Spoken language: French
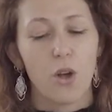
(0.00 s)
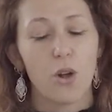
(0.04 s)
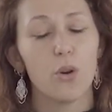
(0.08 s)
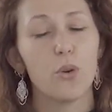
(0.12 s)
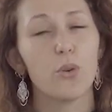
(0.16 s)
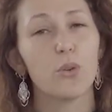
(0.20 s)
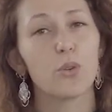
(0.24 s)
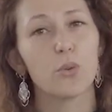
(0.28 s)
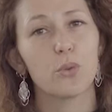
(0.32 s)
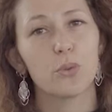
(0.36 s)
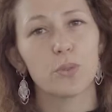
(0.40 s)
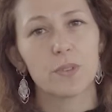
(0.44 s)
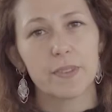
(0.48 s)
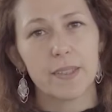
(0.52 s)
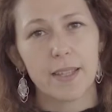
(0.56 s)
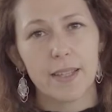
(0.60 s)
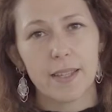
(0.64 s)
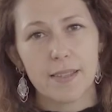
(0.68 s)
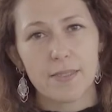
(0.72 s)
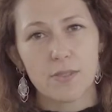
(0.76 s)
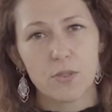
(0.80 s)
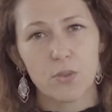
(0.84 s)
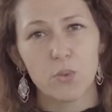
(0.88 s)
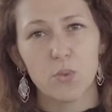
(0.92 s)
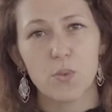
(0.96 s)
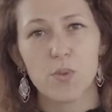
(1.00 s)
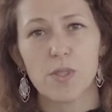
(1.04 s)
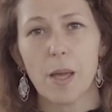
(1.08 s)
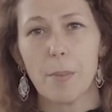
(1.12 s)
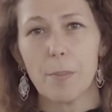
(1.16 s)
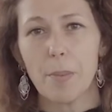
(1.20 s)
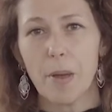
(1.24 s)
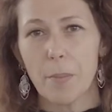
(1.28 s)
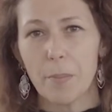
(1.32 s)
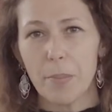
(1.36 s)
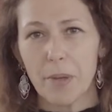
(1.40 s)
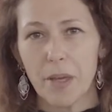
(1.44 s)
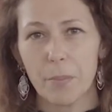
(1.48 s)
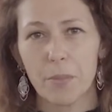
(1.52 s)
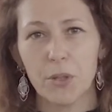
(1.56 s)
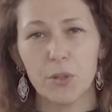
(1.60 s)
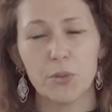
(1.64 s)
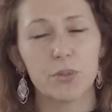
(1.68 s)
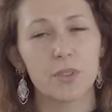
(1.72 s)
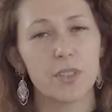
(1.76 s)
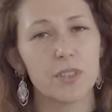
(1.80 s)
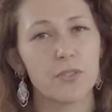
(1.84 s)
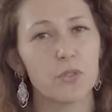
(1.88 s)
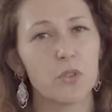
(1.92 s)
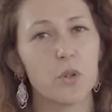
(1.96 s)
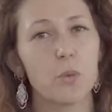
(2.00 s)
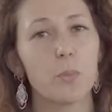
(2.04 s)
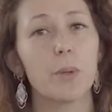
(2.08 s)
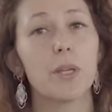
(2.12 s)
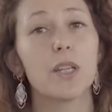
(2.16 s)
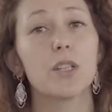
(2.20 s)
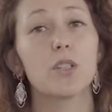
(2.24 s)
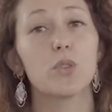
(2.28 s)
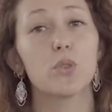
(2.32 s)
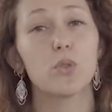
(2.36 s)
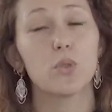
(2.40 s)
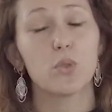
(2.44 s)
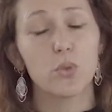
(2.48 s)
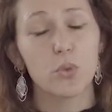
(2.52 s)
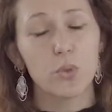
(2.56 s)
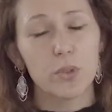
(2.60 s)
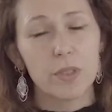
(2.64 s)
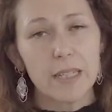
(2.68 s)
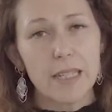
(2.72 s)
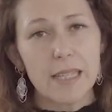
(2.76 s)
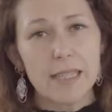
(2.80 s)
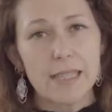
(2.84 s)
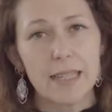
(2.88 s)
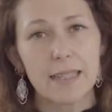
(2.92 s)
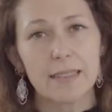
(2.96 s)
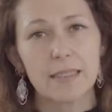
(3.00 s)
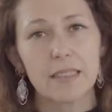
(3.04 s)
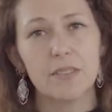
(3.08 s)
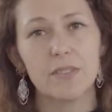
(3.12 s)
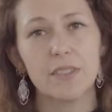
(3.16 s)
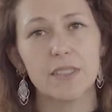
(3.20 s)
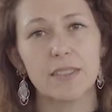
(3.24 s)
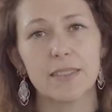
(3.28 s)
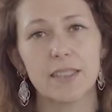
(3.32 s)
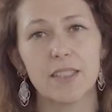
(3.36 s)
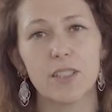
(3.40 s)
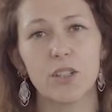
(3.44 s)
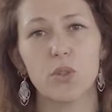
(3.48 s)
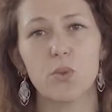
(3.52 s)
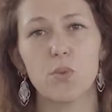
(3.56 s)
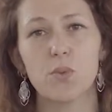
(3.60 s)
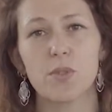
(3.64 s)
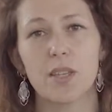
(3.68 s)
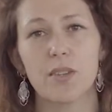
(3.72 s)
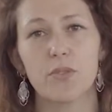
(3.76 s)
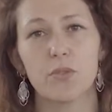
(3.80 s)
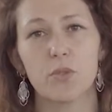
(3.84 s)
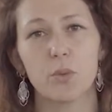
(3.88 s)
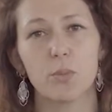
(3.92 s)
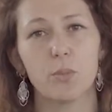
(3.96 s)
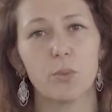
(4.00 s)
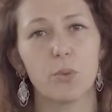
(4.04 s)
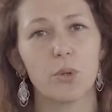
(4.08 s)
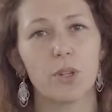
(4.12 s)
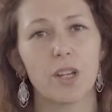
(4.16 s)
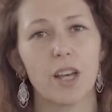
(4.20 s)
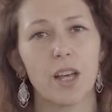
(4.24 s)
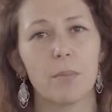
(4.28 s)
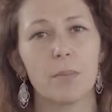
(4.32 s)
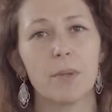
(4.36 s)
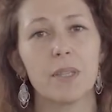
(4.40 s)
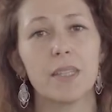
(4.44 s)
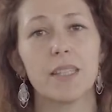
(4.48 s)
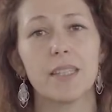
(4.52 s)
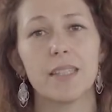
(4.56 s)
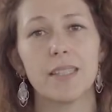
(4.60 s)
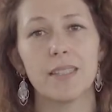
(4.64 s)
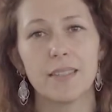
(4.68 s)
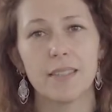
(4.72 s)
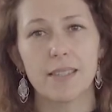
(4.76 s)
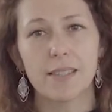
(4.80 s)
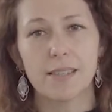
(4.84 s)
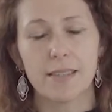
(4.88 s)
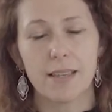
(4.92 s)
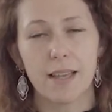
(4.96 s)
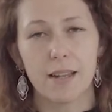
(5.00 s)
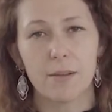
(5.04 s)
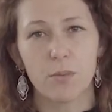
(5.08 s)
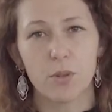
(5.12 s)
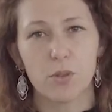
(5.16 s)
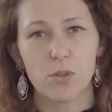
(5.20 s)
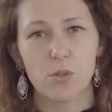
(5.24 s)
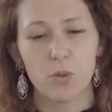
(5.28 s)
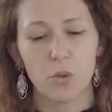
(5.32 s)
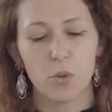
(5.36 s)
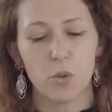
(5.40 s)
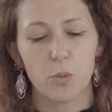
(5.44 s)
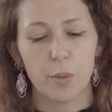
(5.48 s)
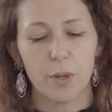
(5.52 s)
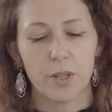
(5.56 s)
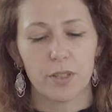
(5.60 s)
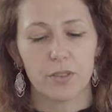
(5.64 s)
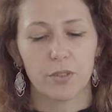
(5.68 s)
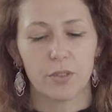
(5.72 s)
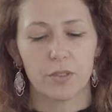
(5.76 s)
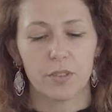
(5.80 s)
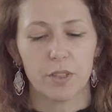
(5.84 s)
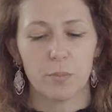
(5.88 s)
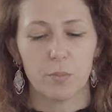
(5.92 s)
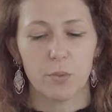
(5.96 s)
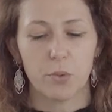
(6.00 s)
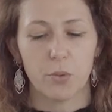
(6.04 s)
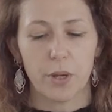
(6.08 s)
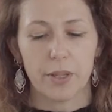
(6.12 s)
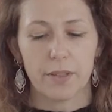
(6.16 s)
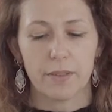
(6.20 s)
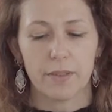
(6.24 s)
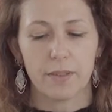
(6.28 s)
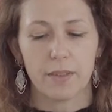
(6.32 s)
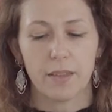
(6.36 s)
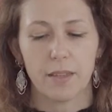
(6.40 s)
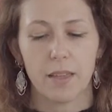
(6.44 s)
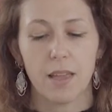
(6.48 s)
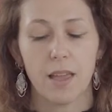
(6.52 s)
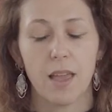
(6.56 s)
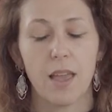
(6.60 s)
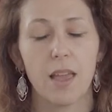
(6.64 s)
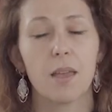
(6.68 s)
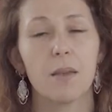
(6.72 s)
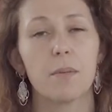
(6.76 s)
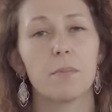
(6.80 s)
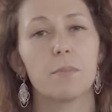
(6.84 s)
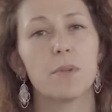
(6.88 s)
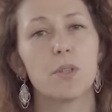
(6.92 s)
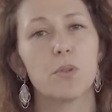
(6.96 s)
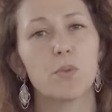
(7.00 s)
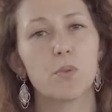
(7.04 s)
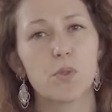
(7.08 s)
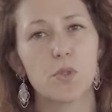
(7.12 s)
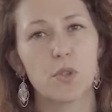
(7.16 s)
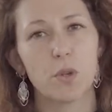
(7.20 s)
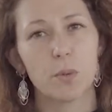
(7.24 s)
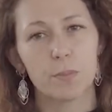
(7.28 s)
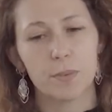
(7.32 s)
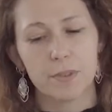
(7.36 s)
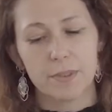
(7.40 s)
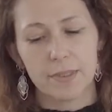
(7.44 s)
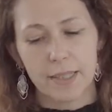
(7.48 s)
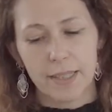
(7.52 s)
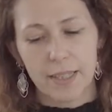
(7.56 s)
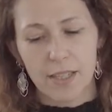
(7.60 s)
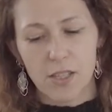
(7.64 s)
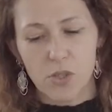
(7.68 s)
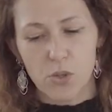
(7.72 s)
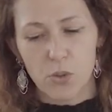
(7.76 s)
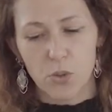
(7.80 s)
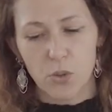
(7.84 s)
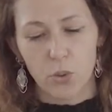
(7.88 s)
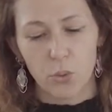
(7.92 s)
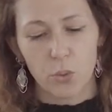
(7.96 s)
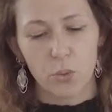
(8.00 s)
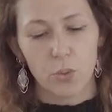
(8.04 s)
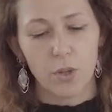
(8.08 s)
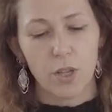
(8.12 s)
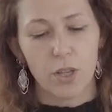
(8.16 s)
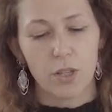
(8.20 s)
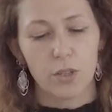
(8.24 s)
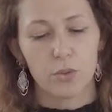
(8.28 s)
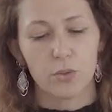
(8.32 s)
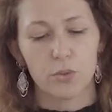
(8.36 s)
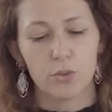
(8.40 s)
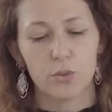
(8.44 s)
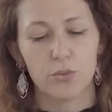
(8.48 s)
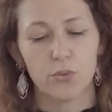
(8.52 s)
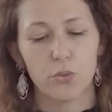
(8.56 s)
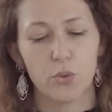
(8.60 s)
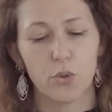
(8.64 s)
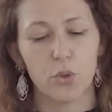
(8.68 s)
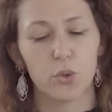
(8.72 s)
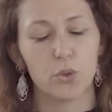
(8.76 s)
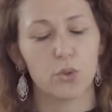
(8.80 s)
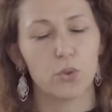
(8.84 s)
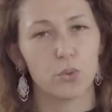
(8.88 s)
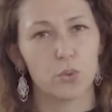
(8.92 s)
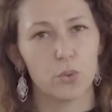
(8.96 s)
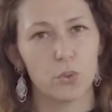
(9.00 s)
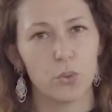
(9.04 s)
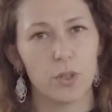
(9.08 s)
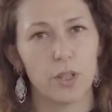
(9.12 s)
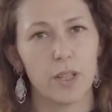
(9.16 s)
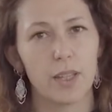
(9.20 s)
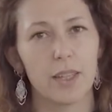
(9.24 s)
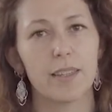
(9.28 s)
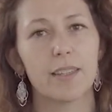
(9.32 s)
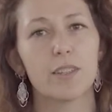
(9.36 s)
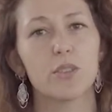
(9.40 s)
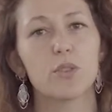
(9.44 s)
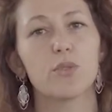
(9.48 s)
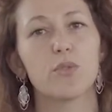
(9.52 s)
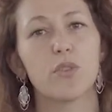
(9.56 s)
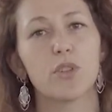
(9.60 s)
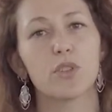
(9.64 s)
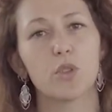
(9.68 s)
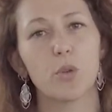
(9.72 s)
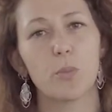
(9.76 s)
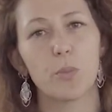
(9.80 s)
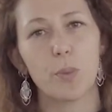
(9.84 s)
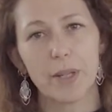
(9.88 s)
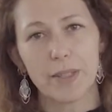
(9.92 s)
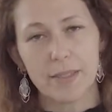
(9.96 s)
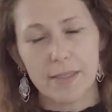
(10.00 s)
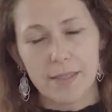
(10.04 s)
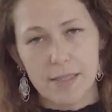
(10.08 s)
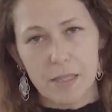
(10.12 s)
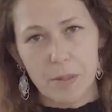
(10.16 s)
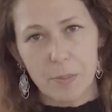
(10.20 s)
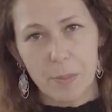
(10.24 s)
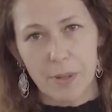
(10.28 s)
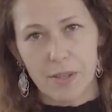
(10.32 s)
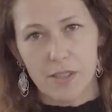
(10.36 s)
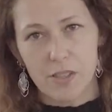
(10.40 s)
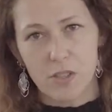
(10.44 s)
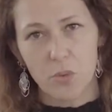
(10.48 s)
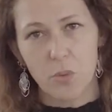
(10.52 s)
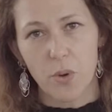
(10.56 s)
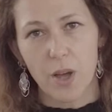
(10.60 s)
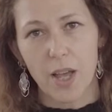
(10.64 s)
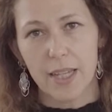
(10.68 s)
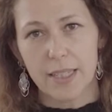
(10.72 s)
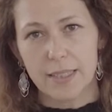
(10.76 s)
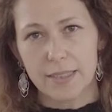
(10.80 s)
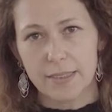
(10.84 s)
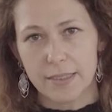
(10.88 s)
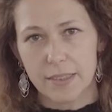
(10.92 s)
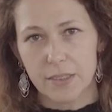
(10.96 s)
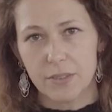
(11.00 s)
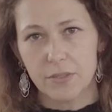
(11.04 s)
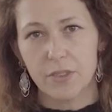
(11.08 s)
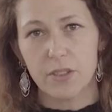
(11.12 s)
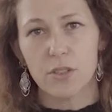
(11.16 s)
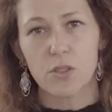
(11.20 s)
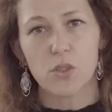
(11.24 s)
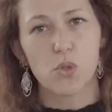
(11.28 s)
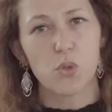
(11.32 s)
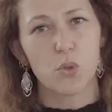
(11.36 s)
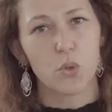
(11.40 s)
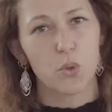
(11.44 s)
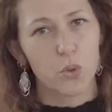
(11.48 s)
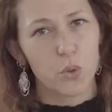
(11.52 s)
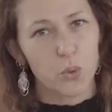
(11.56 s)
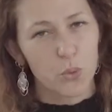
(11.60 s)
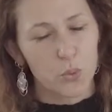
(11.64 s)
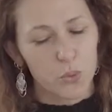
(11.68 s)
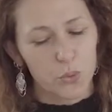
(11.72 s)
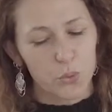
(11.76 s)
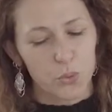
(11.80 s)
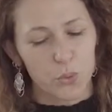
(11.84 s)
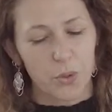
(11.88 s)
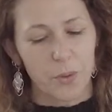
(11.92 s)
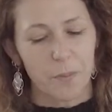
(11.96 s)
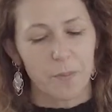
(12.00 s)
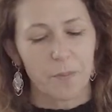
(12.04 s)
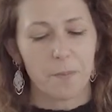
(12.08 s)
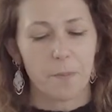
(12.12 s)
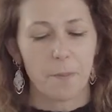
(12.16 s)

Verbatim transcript: Le contexte ne nous a pas permis de développer toutes les activités que nous avions programmées initialement sur le printemps des poètes. Mais nous sommes très heureux de vos retours et de votre participation active sur le concours.